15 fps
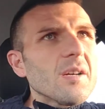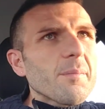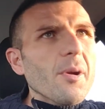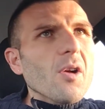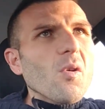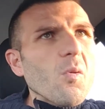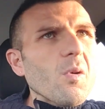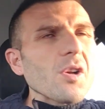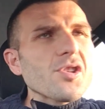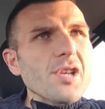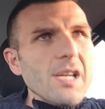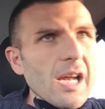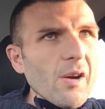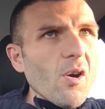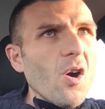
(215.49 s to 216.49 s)
Però comunque
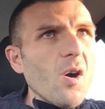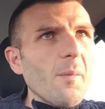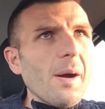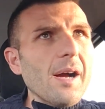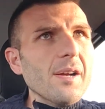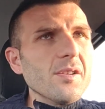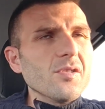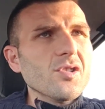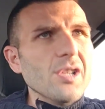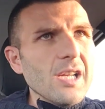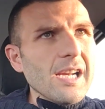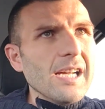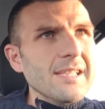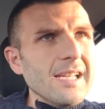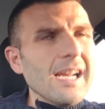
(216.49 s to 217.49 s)
c'è la Roma,
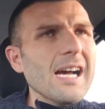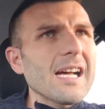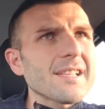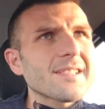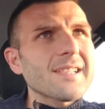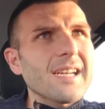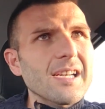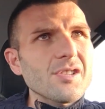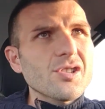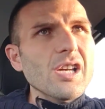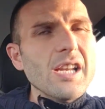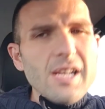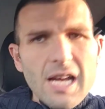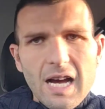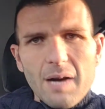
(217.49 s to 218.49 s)
c'è l'Atalanta,
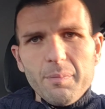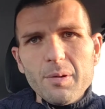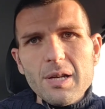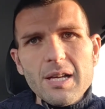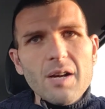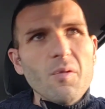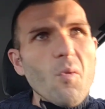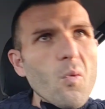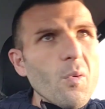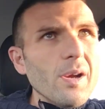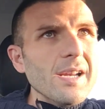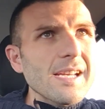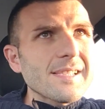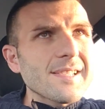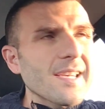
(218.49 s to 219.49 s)
c'è il Napoli che
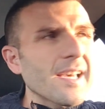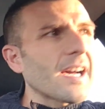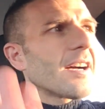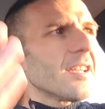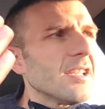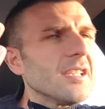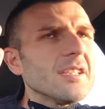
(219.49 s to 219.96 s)
comunque rischia.